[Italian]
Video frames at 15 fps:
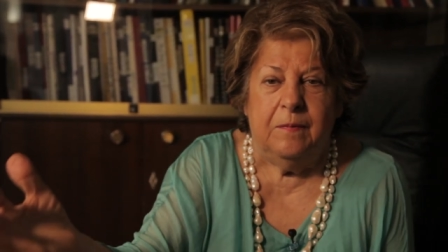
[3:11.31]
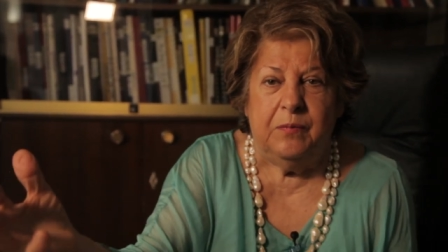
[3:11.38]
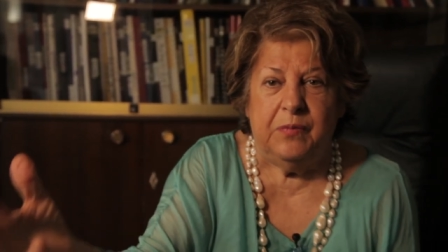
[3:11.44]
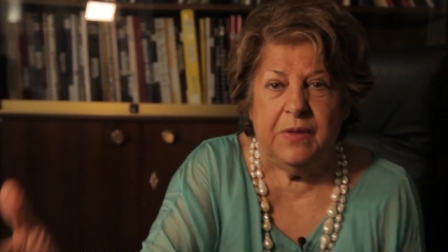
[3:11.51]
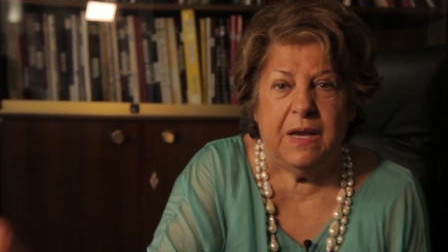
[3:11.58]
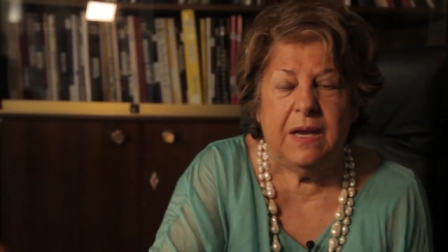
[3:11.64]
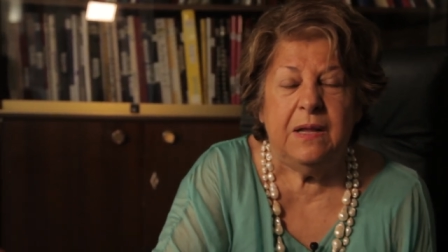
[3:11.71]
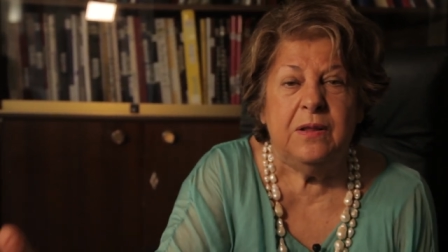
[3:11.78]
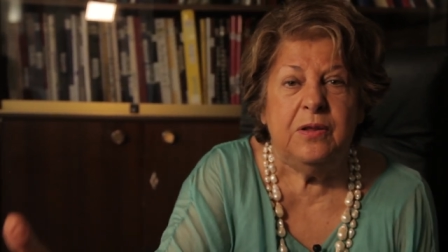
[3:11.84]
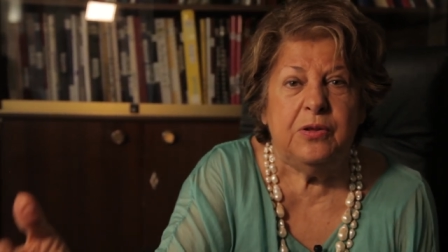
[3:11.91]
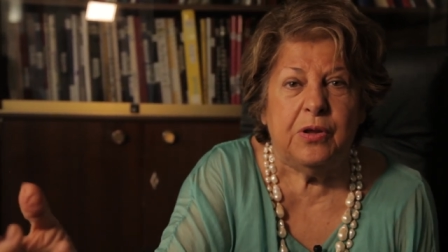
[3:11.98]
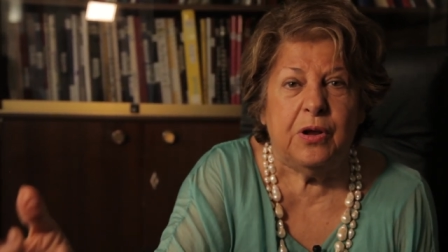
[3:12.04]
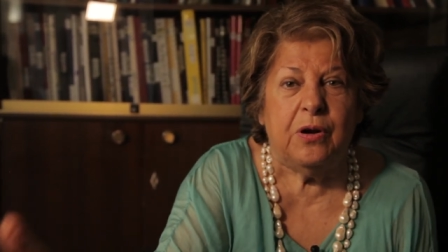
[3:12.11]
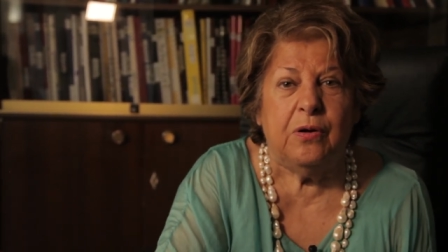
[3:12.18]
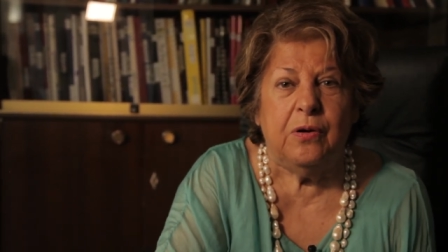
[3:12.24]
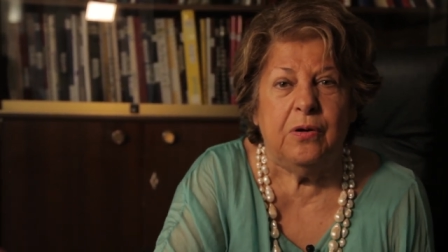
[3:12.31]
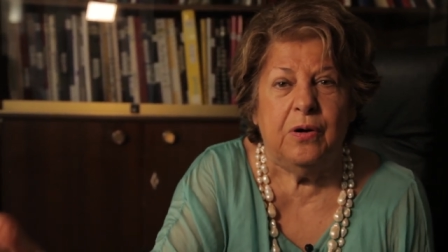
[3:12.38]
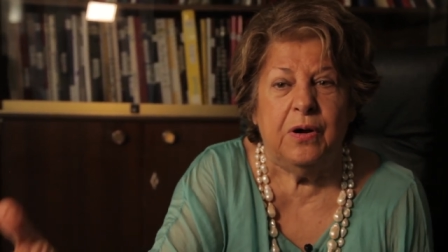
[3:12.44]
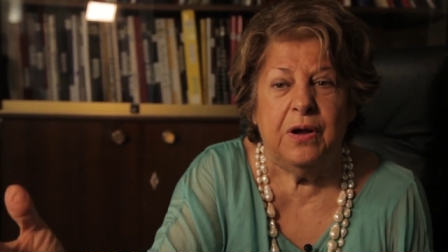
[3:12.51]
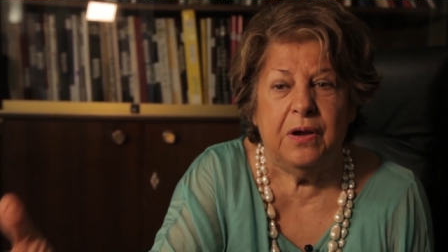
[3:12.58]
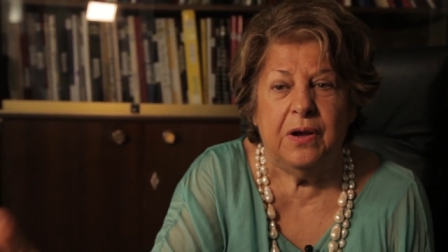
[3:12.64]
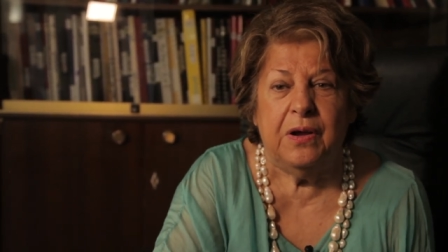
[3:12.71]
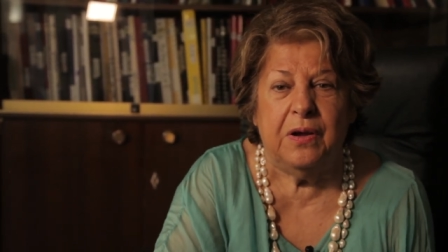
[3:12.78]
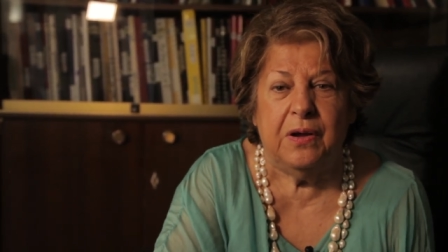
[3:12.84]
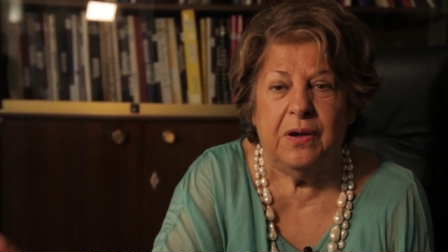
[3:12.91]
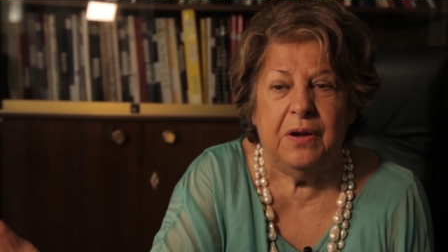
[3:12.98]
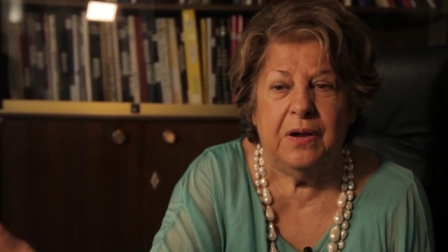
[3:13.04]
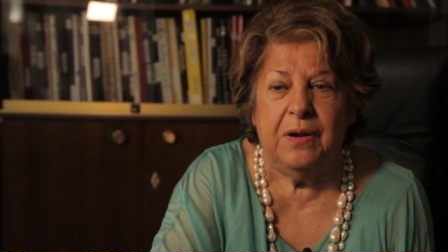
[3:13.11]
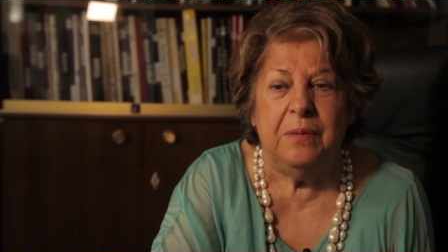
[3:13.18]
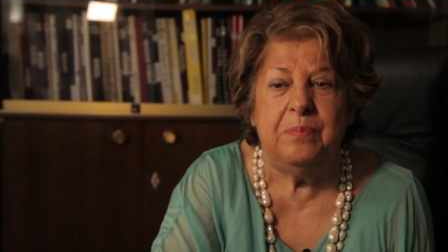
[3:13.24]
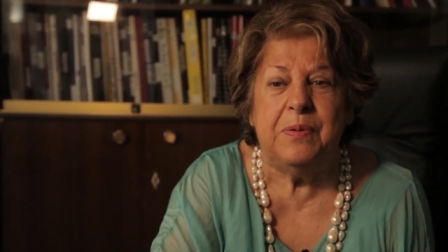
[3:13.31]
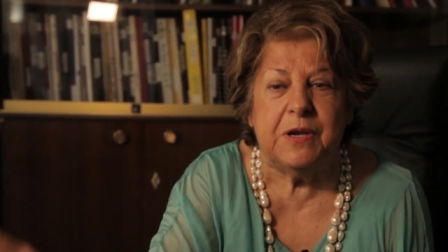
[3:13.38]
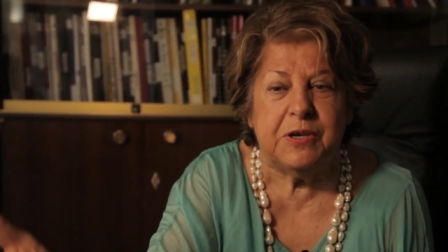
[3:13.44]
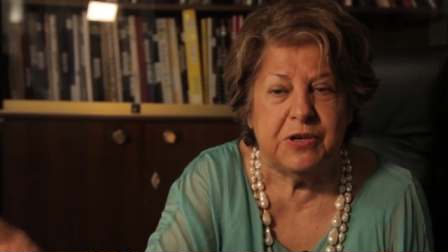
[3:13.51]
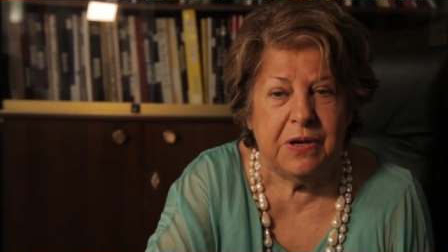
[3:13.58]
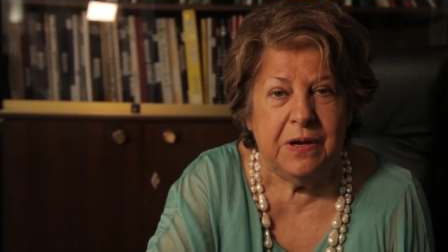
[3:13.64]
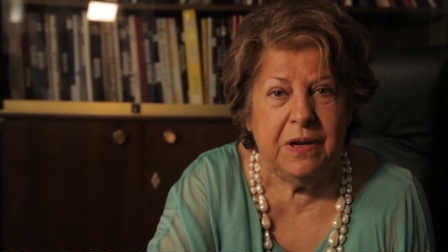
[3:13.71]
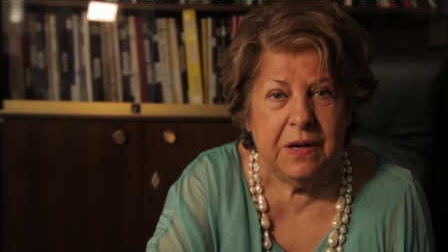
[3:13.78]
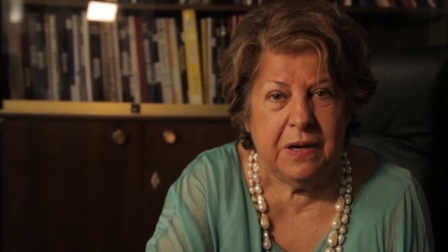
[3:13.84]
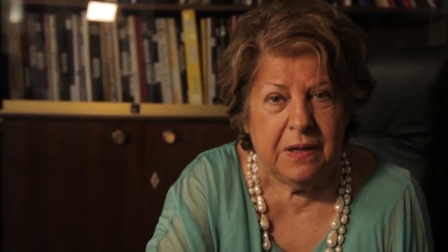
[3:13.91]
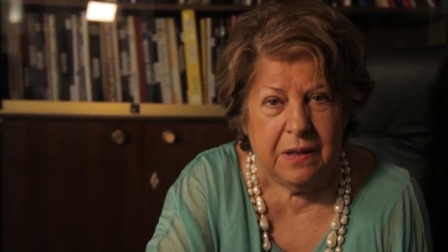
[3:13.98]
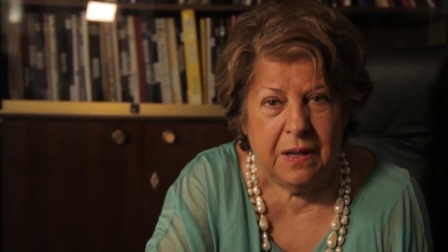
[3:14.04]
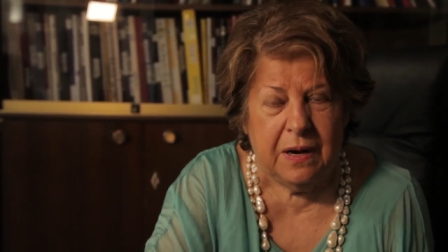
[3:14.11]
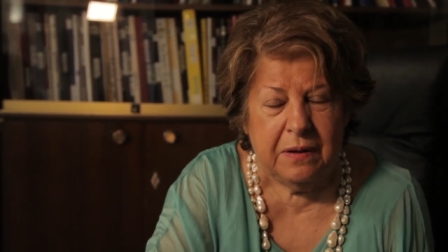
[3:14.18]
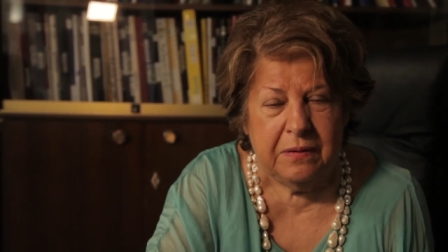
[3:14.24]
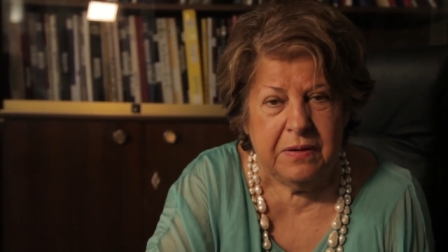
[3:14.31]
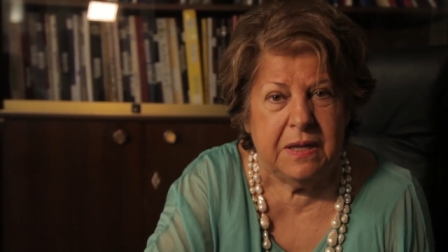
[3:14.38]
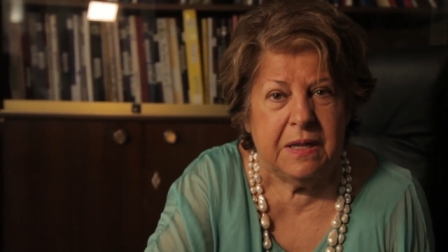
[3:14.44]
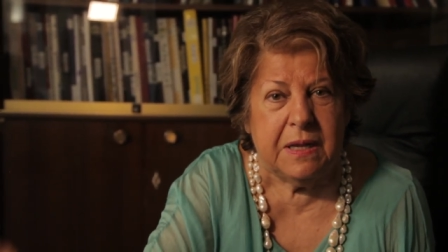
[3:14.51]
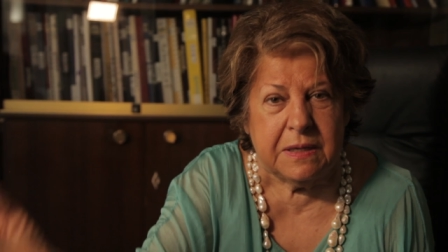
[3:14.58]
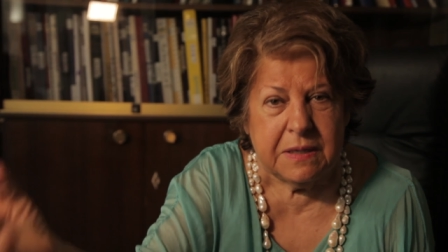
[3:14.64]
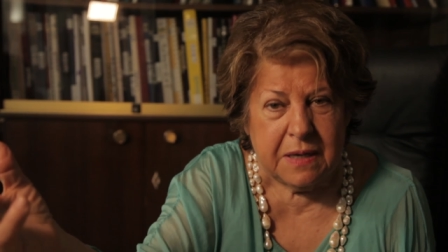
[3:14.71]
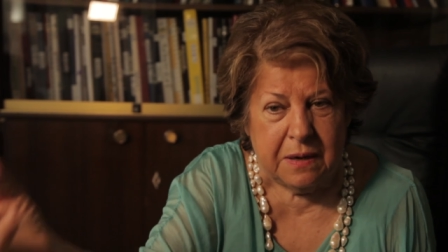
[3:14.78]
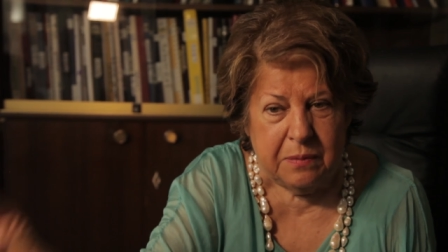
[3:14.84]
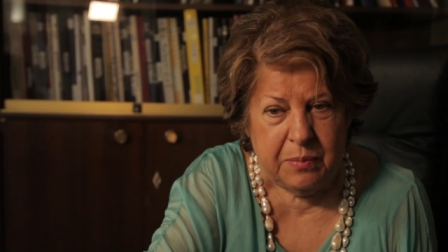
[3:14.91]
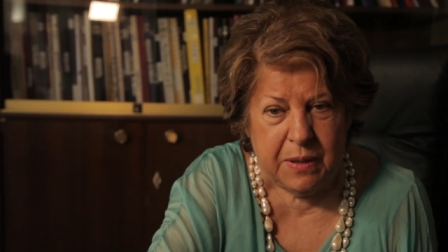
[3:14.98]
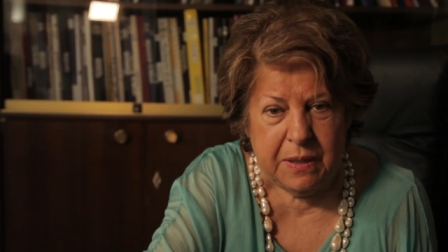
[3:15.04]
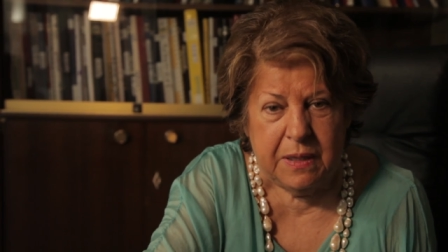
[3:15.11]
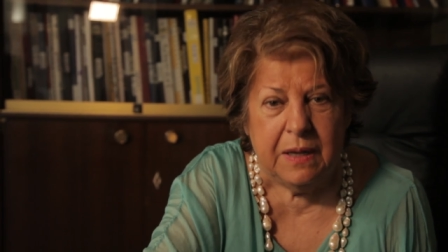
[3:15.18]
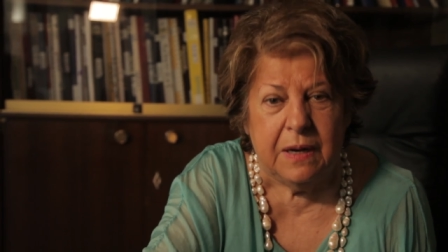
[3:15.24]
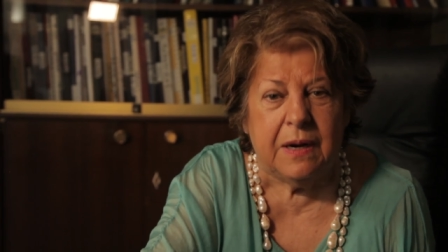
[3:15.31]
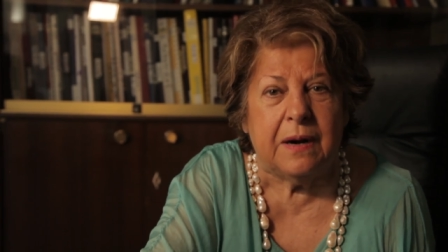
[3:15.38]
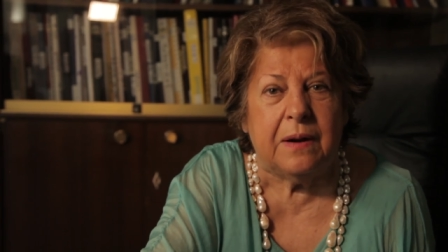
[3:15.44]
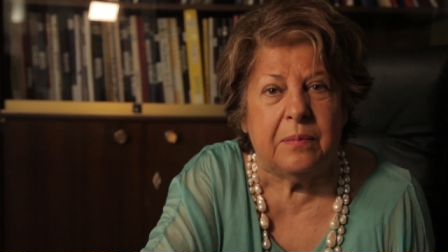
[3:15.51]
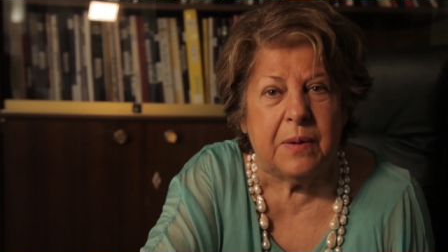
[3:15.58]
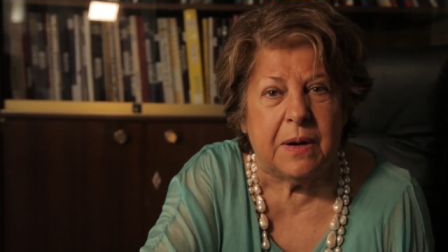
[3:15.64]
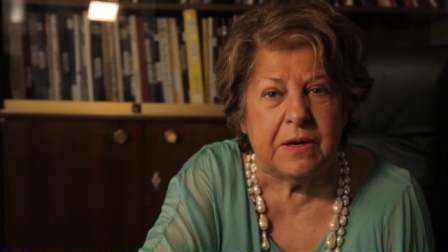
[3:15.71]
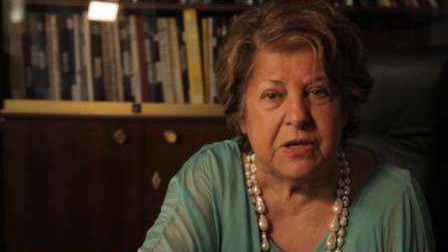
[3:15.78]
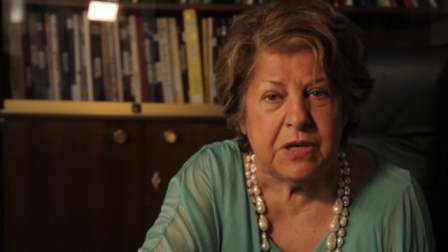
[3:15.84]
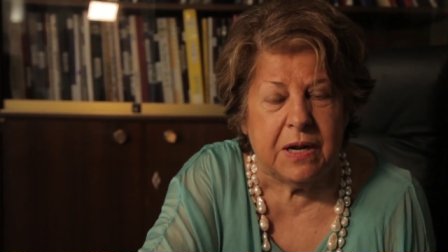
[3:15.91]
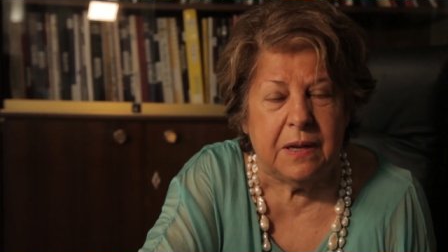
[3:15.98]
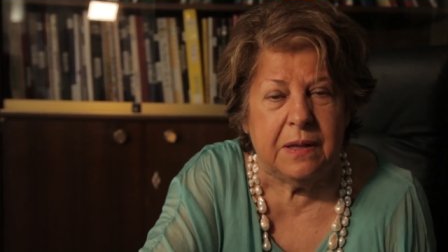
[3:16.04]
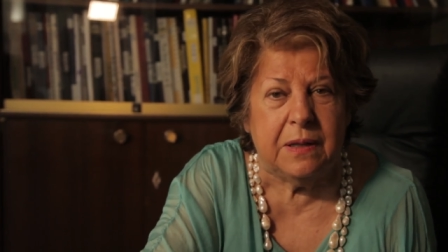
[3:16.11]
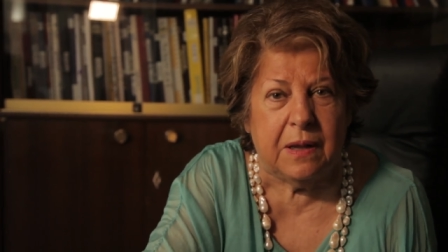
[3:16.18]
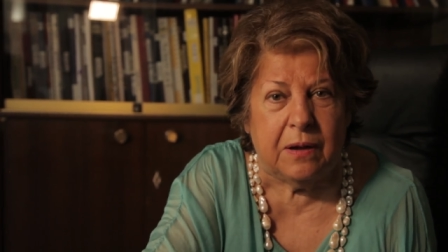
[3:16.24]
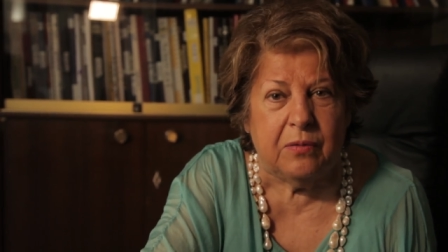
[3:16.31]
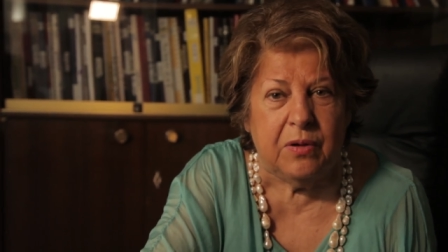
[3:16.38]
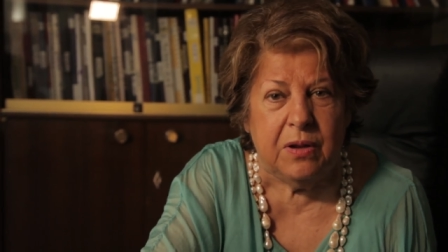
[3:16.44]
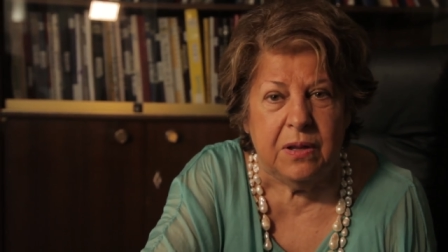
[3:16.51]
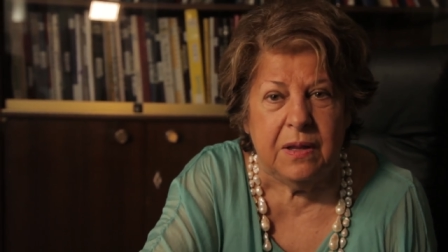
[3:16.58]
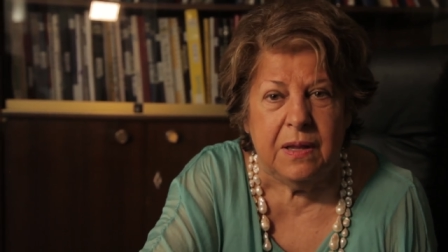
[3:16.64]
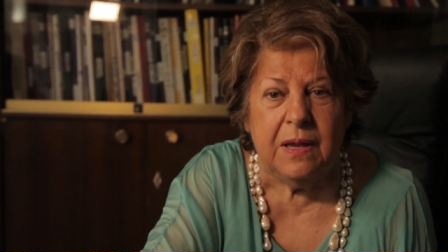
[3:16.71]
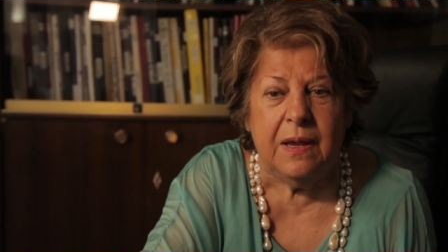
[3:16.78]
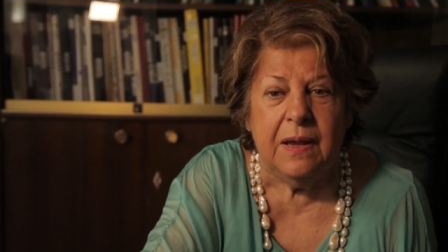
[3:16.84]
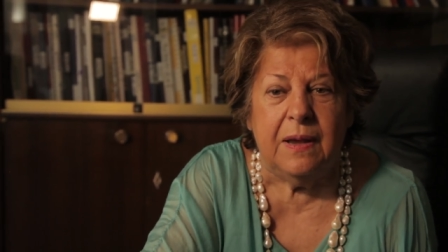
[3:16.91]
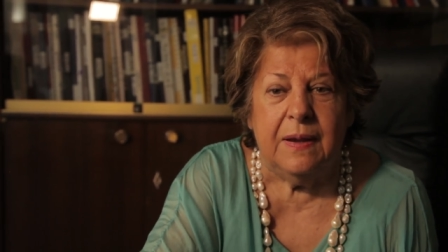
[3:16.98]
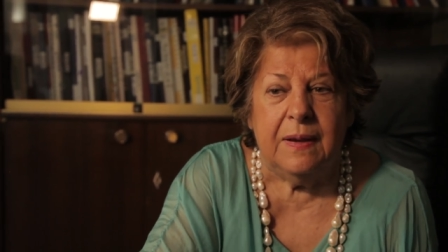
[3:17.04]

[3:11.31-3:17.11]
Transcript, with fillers: dentro eh, il piacere della vita, sarebbe a dire la placenta, quindi